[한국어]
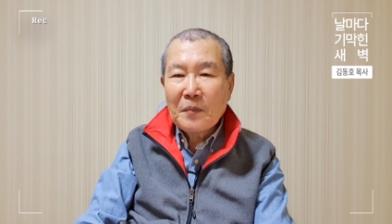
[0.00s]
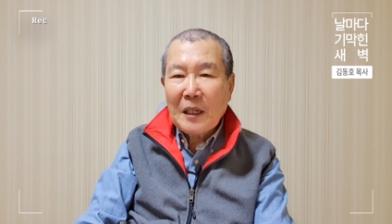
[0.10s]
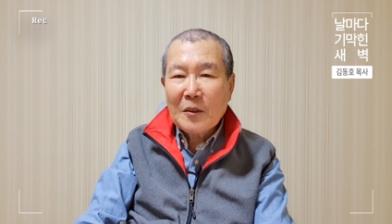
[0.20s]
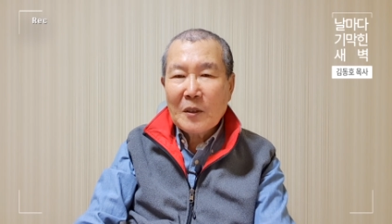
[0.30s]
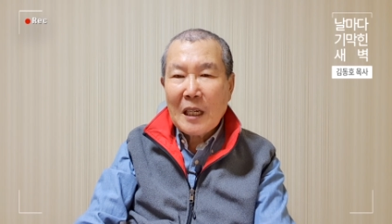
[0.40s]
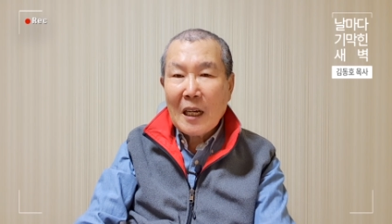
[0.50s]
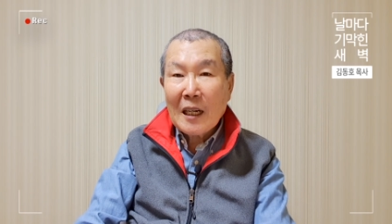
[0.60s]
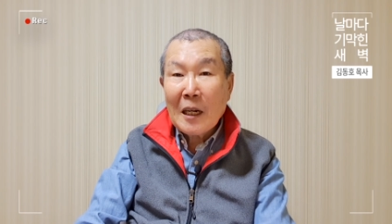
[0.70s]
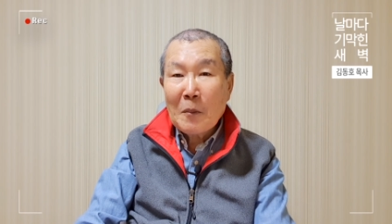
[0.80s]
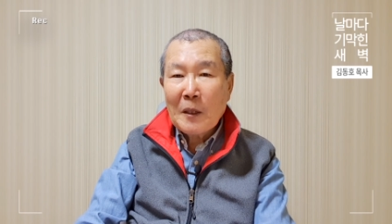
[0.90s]
아주 착한
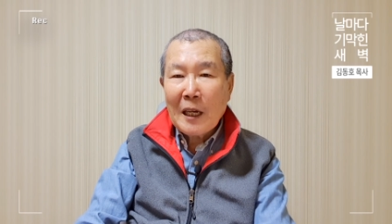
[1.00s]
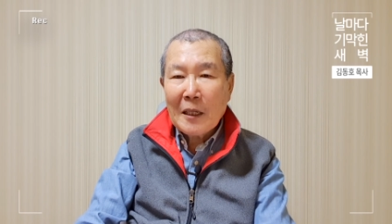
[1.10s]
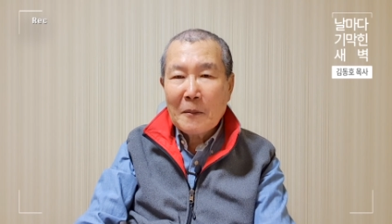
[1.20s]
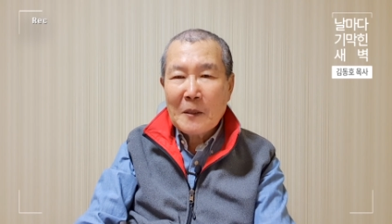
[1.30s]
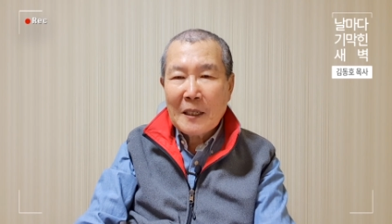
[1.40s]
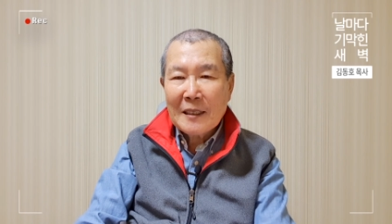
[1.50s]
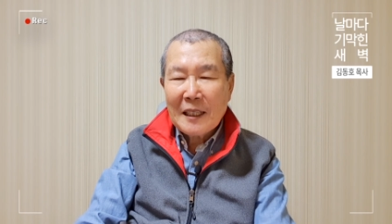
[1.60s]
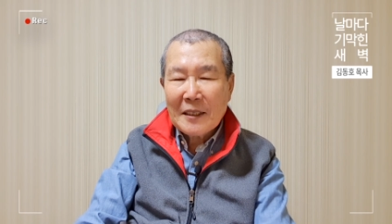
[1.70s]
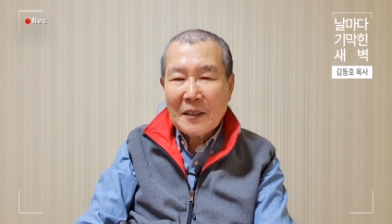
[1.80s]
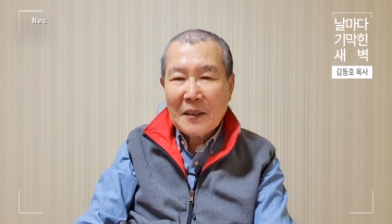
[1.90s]
할머니 할아버지가
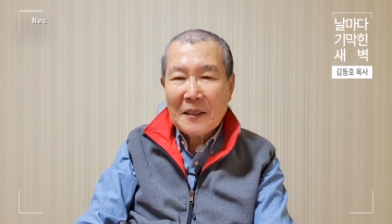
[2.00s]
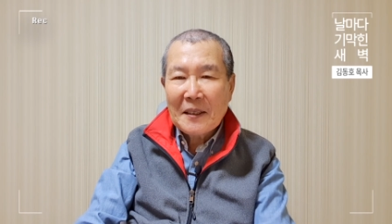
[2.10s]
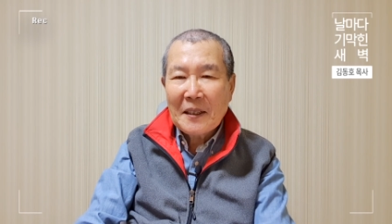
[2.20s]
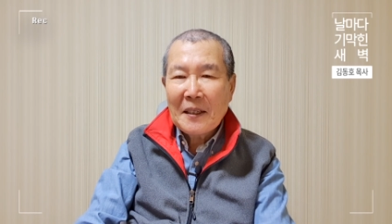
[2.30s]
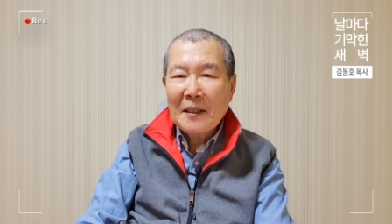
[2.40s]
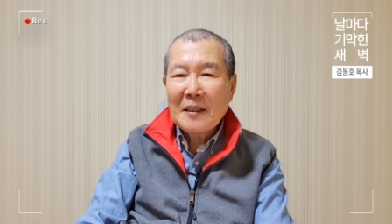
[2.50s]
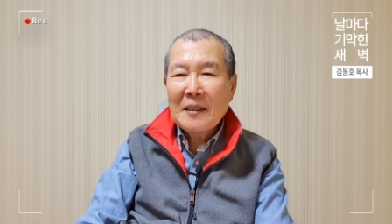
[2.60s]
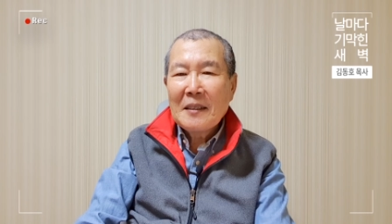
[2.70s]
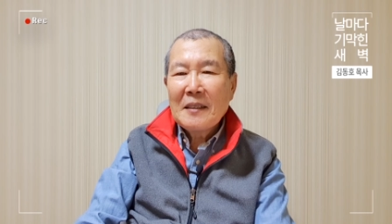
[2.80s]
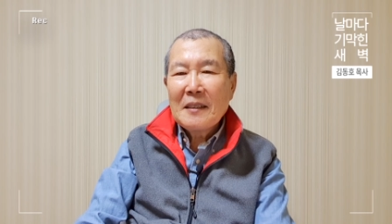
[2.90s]
사셨는데
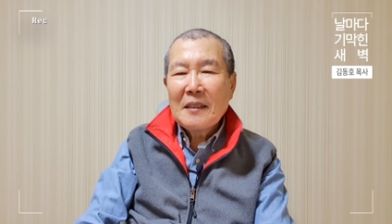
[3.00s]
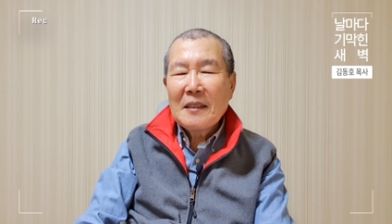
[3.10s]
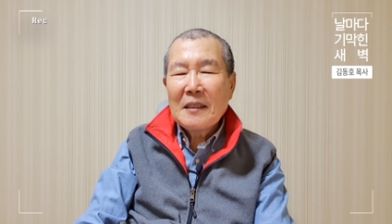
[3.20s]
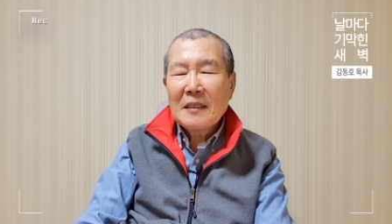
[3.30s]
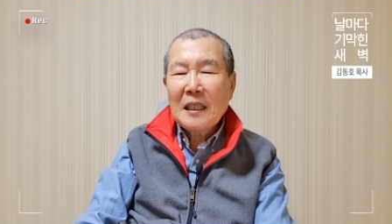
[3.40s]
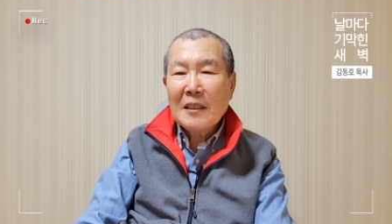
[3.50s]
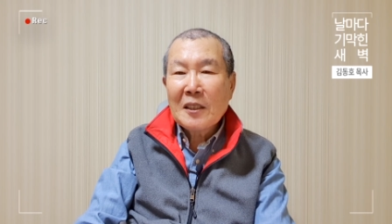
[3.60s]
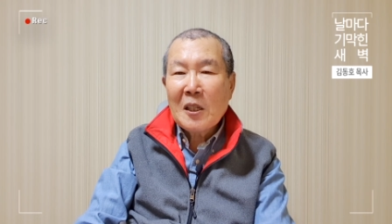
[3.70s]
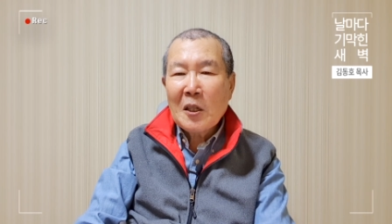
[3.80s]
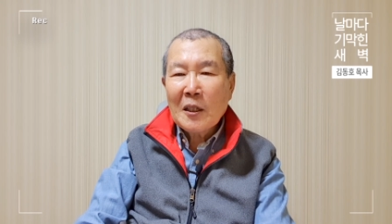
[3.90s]
어,
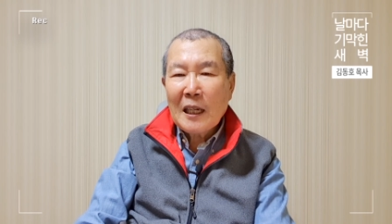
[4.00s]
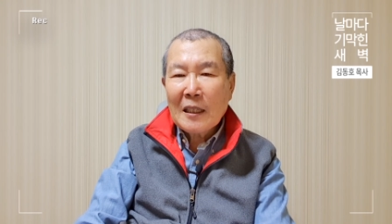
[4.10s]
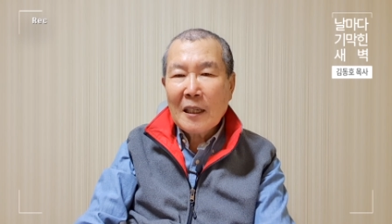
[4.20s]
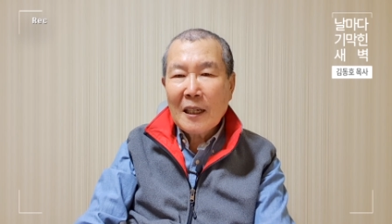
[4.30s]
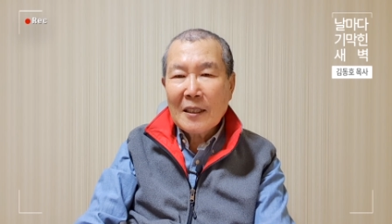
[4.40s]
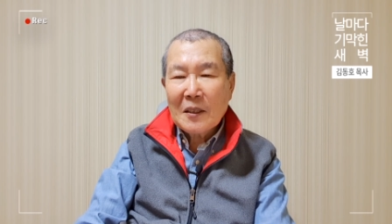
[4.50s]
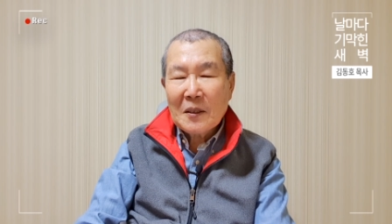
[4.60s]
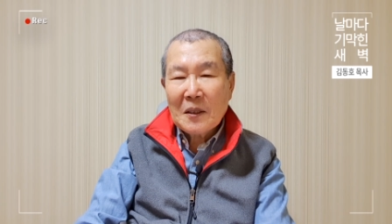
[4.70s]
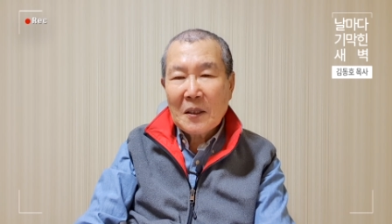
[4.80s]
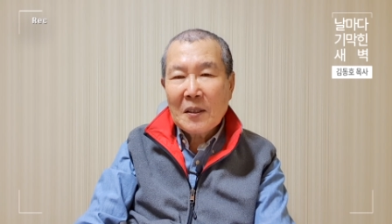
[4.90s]
산신령이
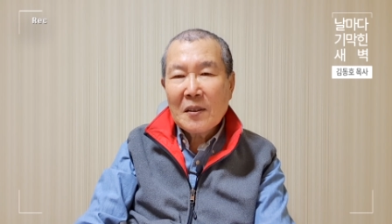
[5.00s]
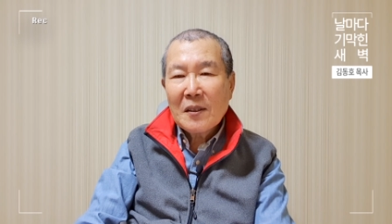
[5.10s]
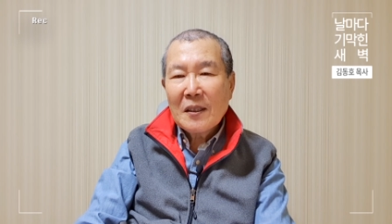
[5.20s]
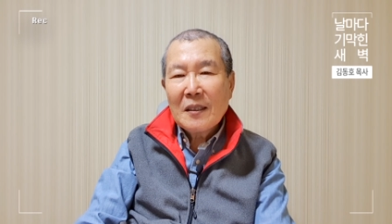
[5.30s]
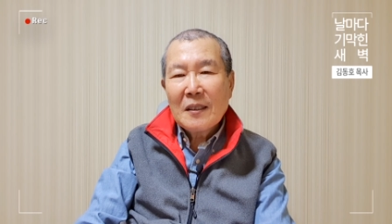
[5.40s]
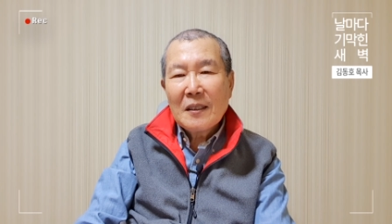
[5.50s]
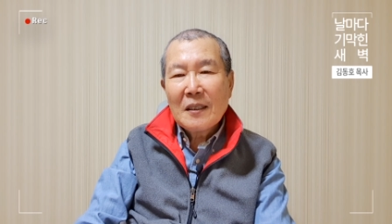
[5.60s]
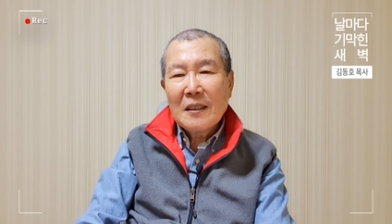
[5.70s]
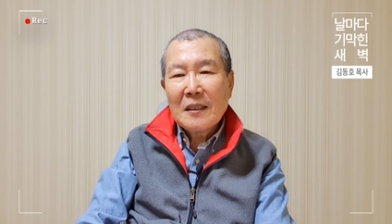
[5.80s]
나타나셔서 어,